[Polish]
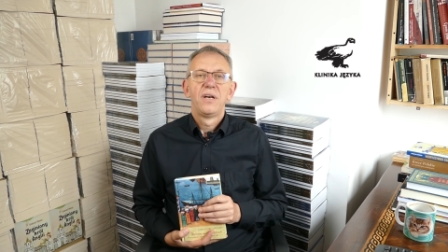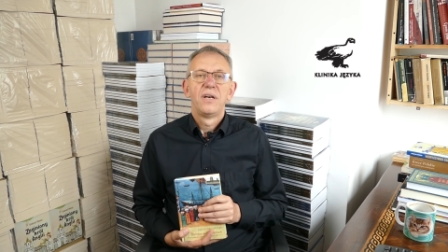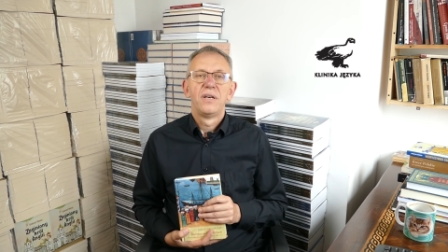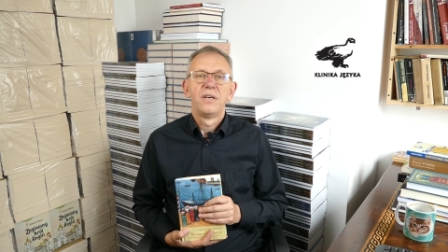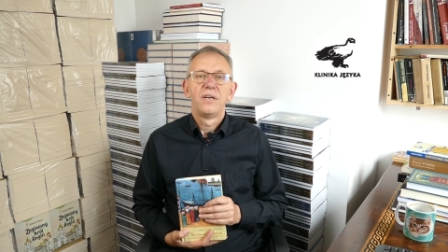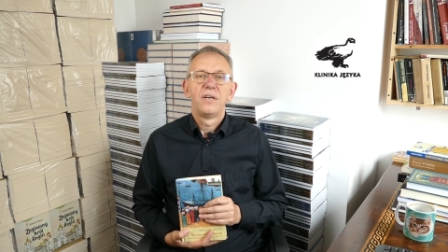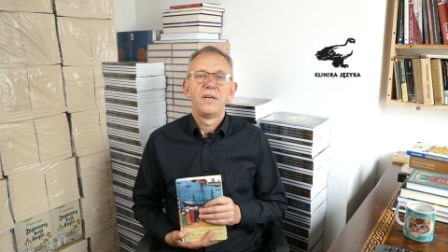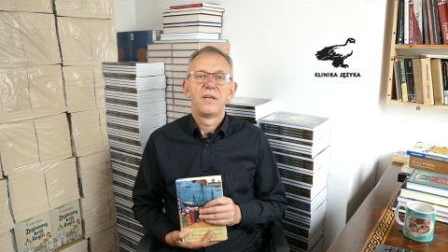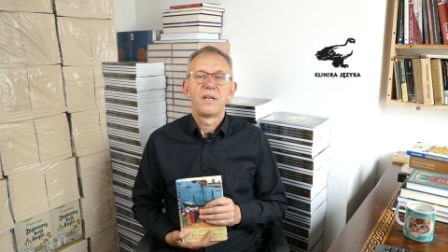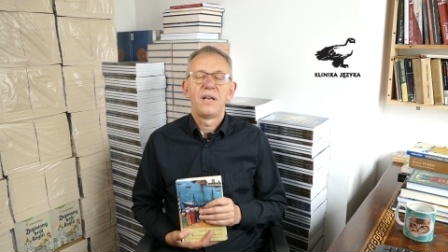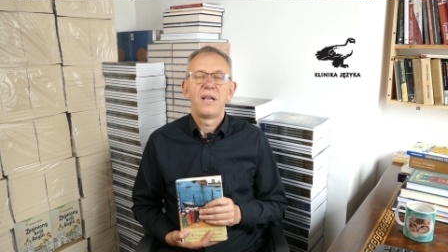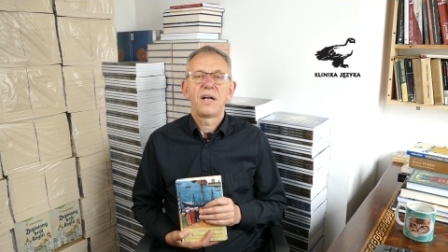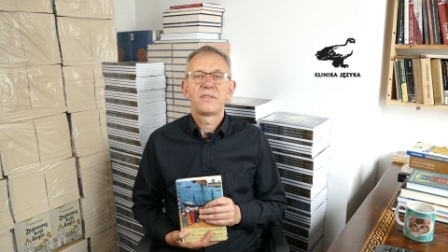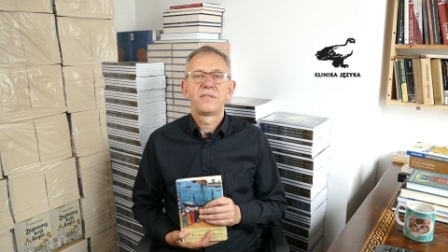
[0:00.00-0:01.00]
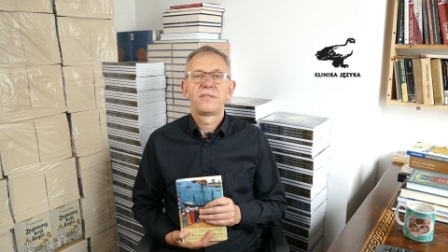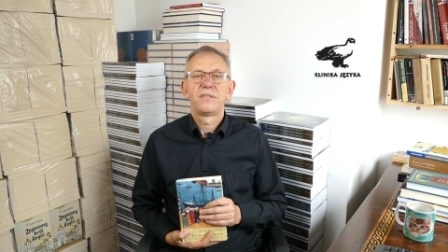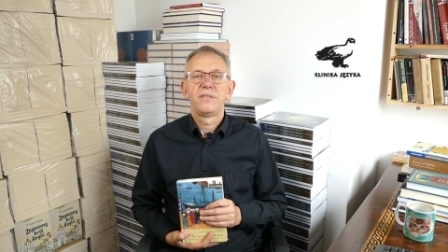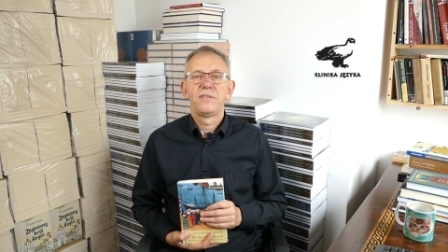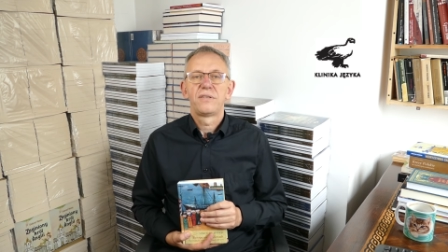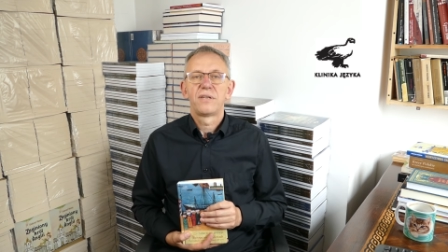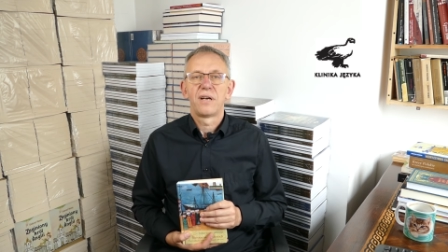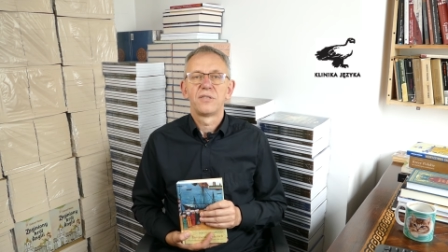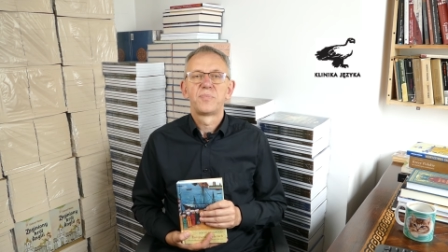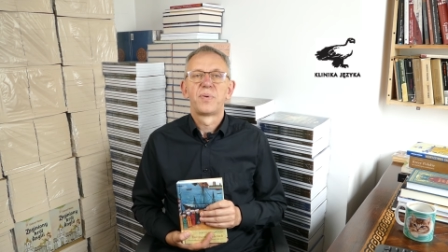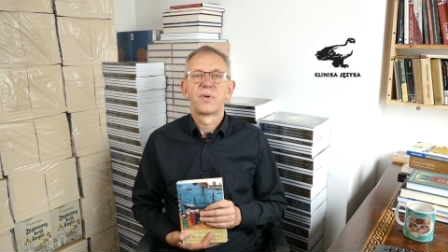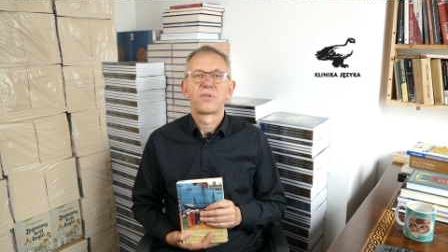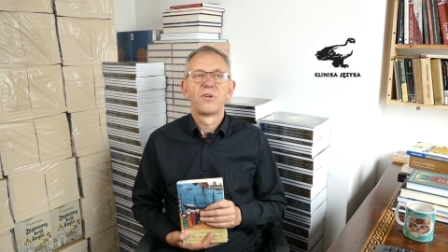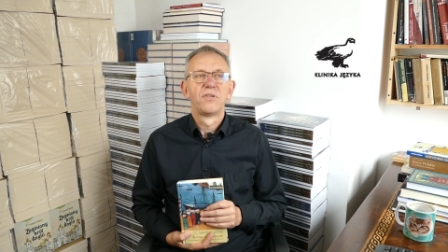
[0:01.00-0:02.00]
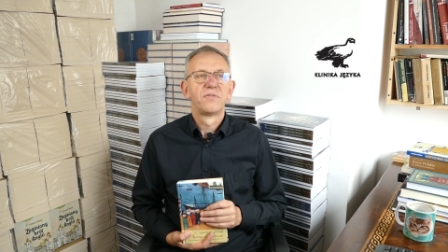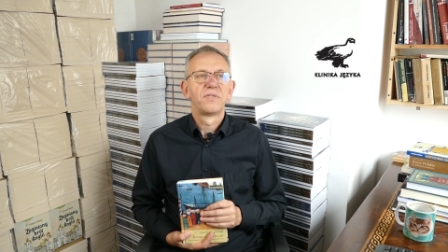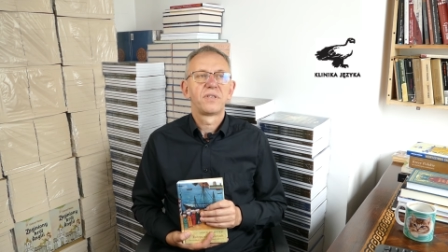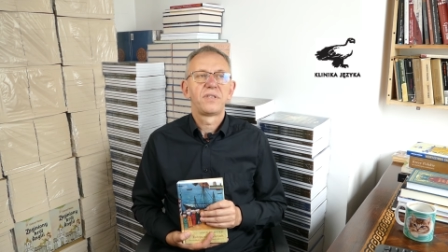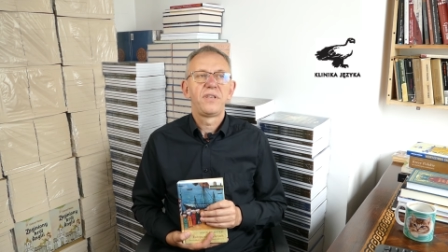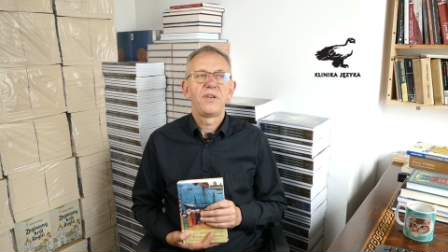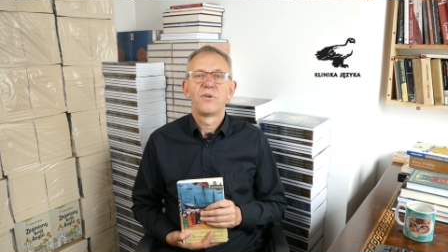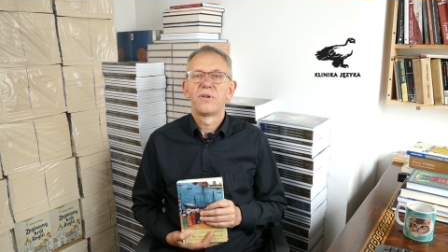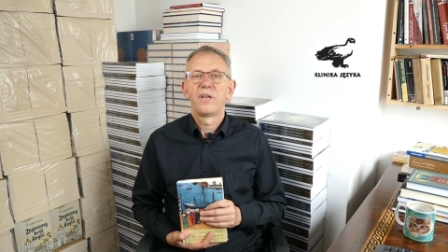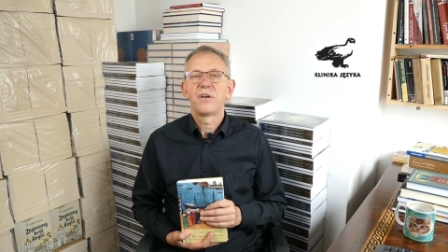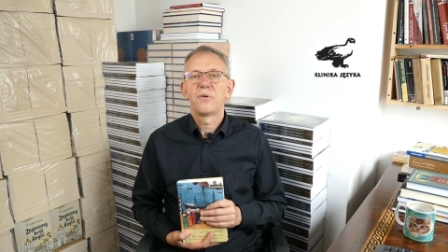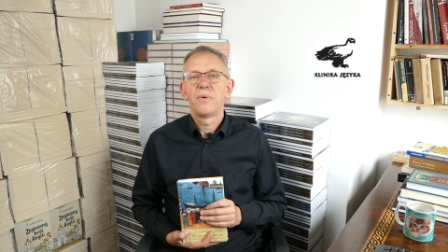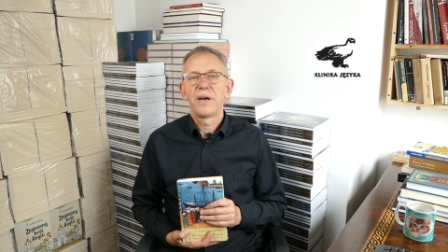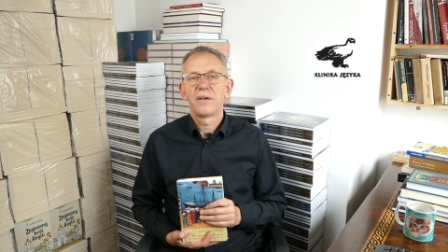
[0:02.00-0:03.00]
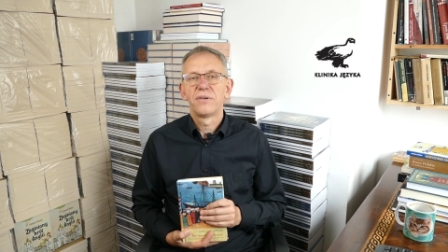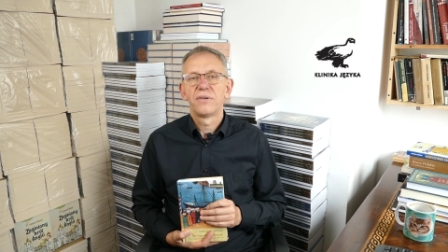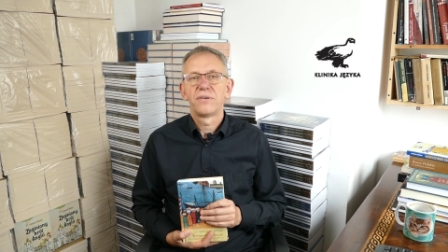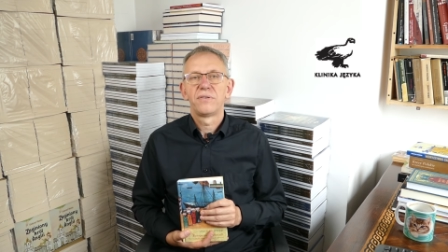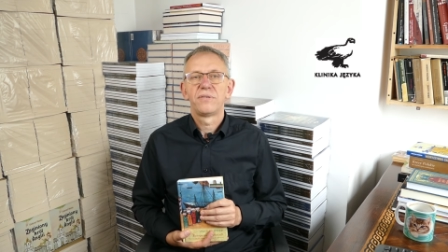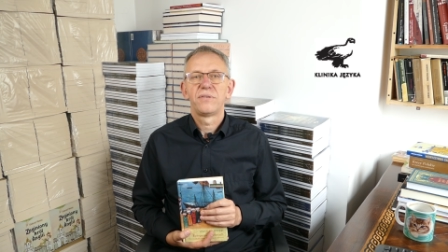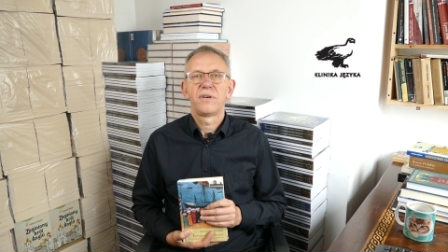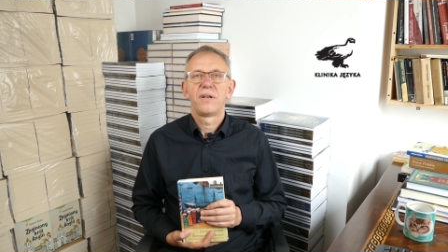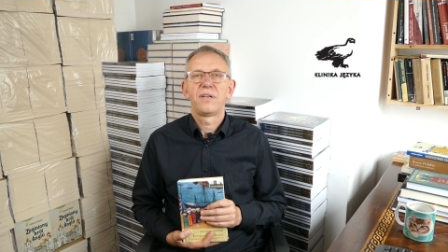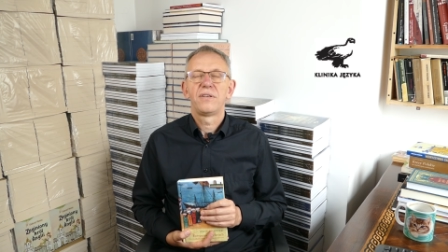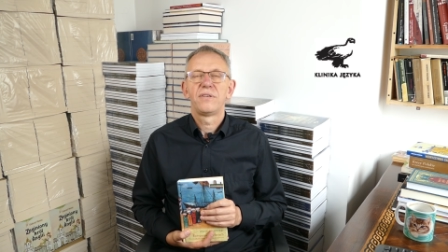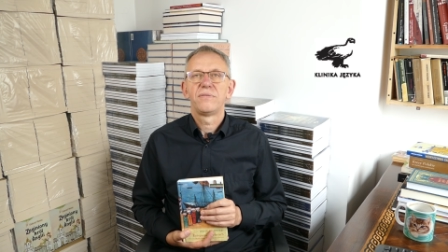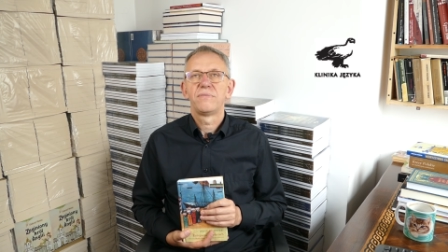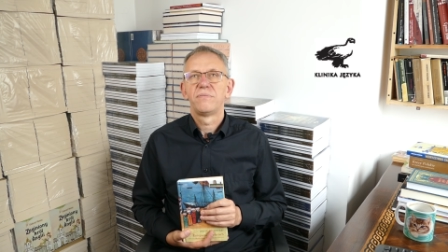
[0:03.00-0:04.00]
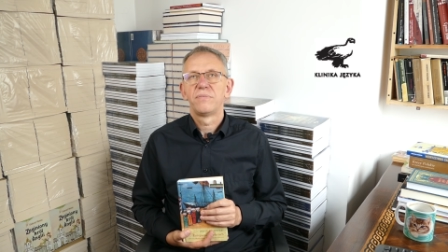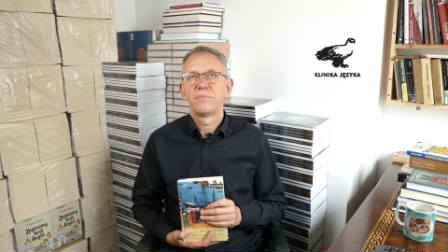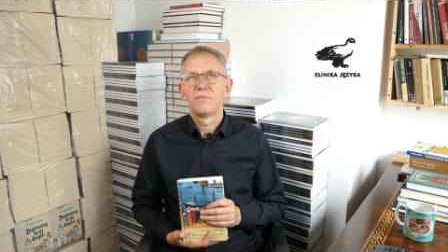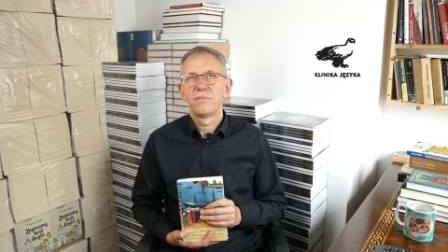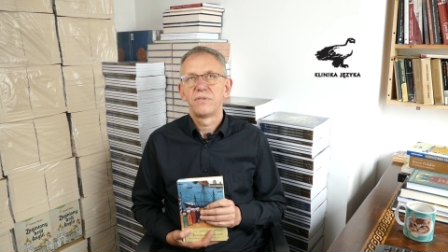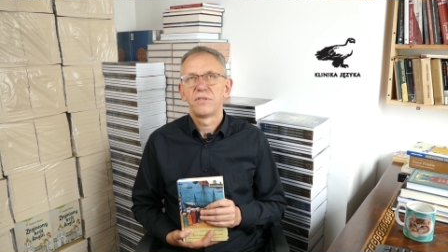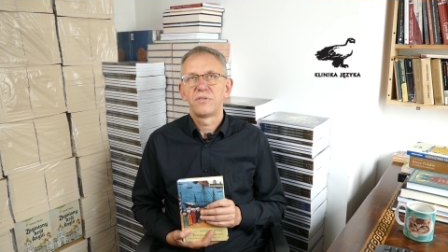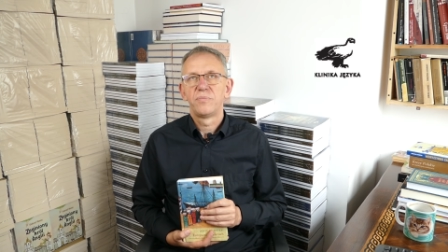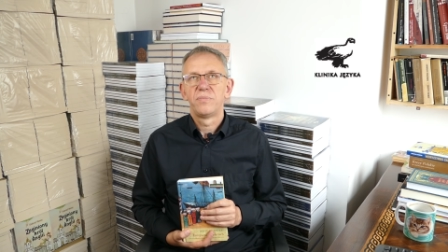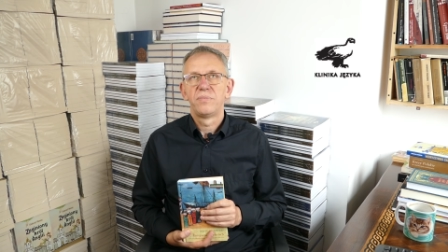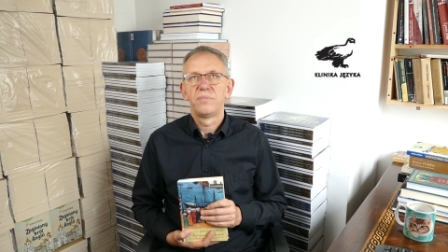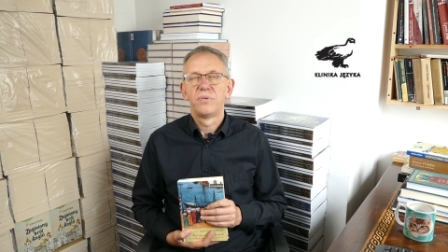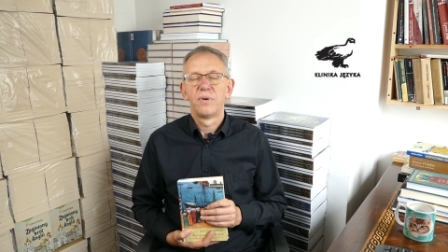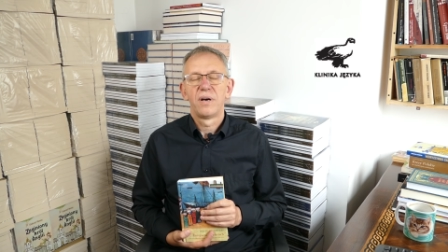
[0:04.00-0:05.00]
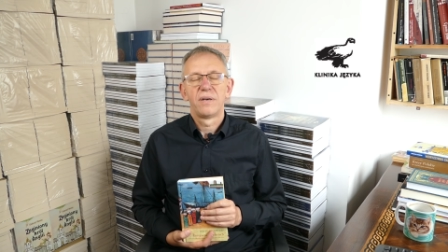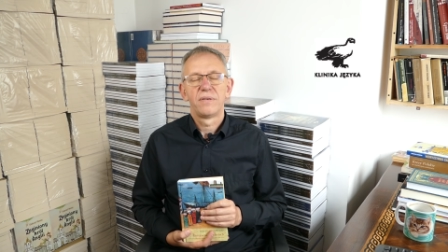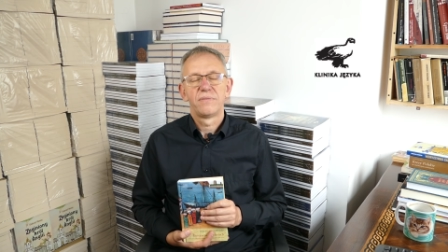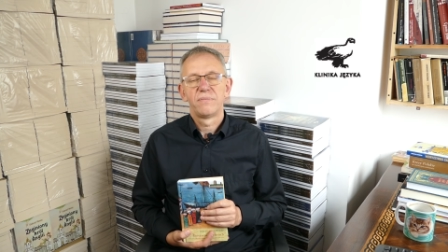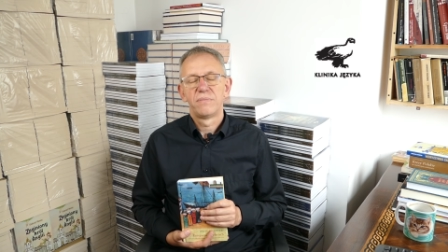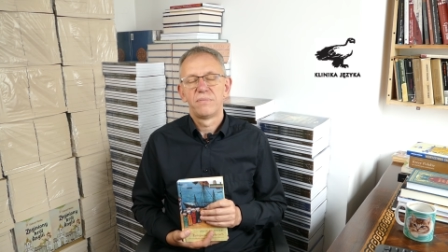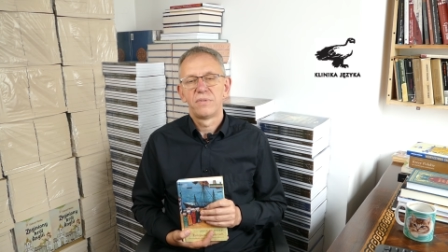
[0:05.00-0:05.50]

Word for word: E, relacji transportowych, nieodległego, no ale rzecz była,